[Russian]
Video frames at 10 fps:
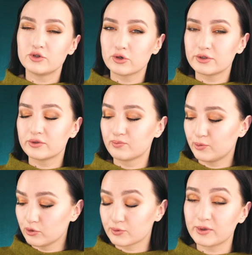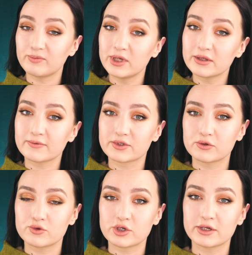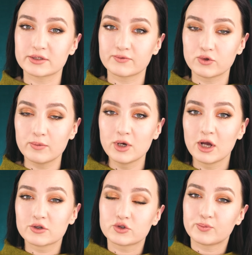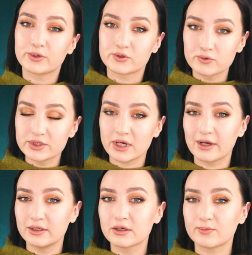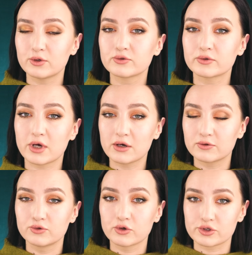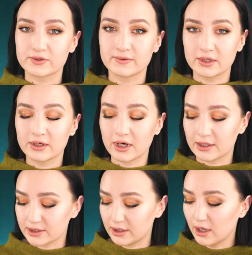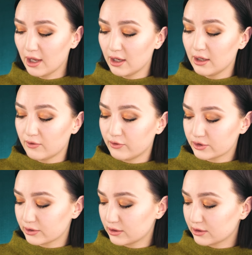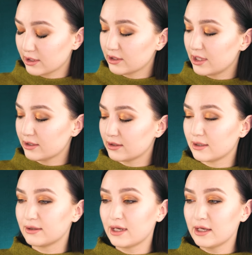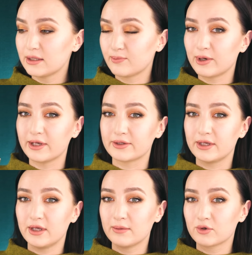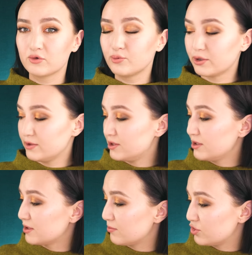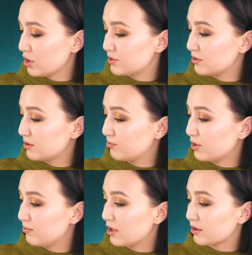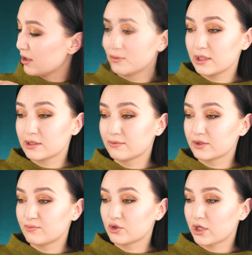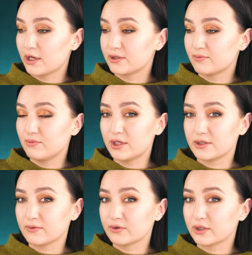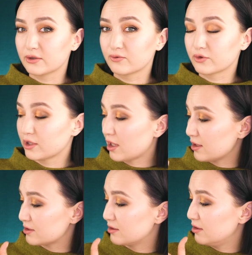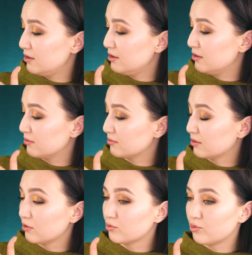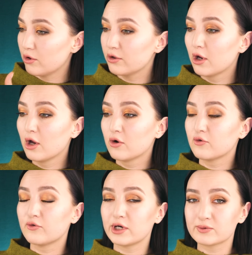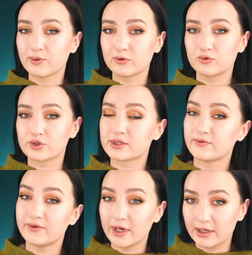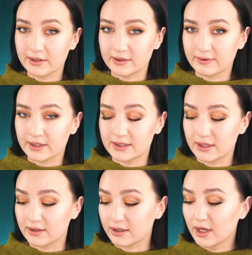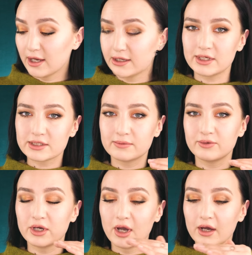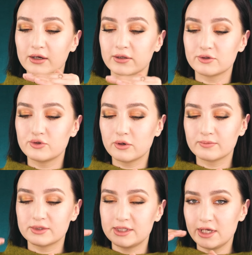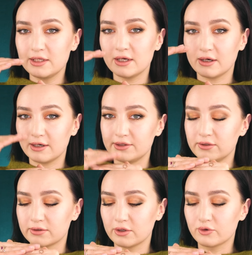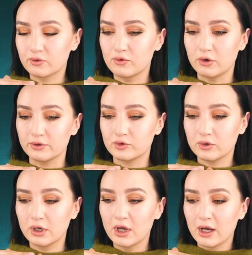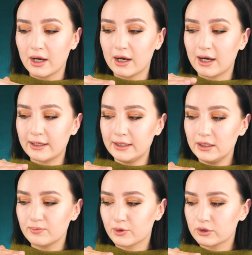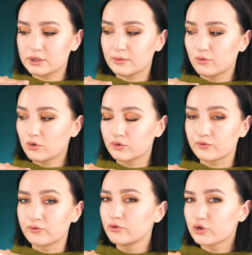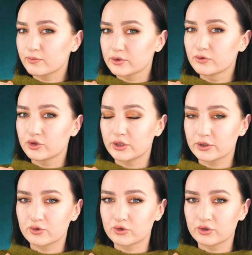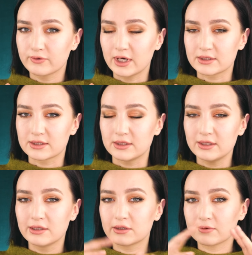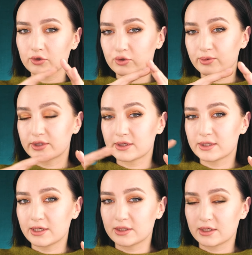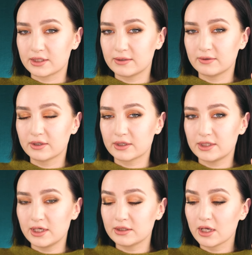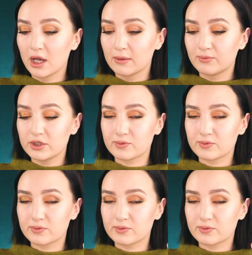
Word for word: Еще один плюс пигментов заключается в том, что по сути они работают как художественные краски. Вот конкретно на этой палетке я могу привести замечательный пример. Если вы смешаете вместе вот этот вот красный и голубой, у вас получится фиолетовый оттенок. Если мы кладем тени один на другой, то они просто могут в лучшем случае растушеваться. И для того, чтобы создать красивый градиент, мы